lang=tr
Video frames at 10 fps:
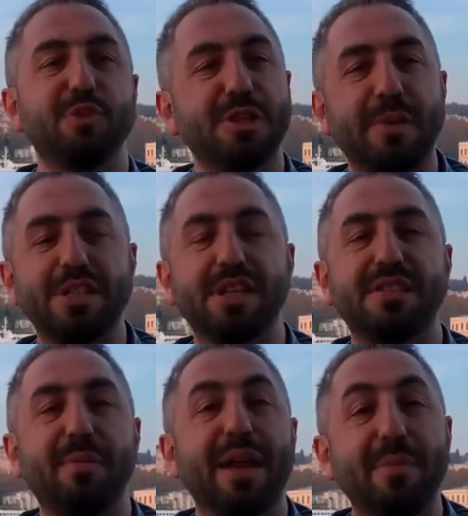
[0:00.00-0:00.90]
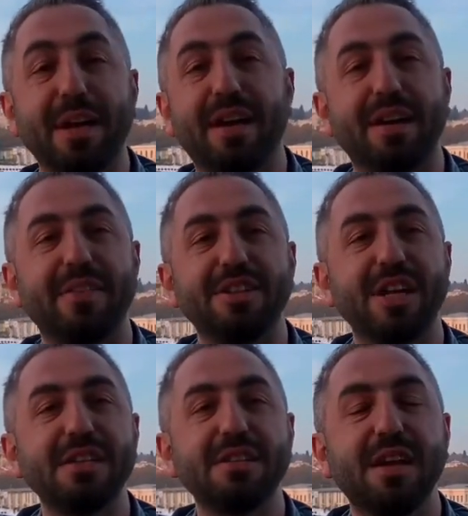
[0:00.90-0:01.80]
Bunu zaman içerisinde beraber karar
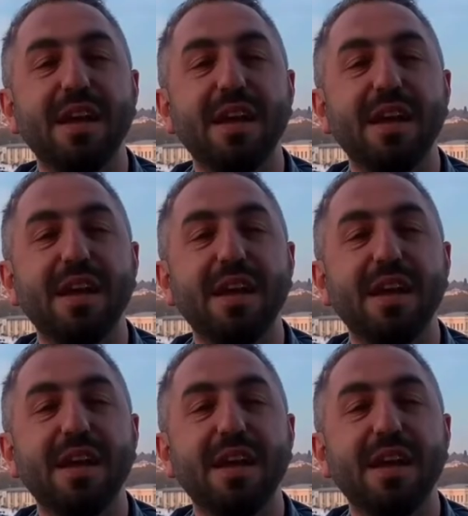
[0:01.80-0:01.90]
vereceğiz.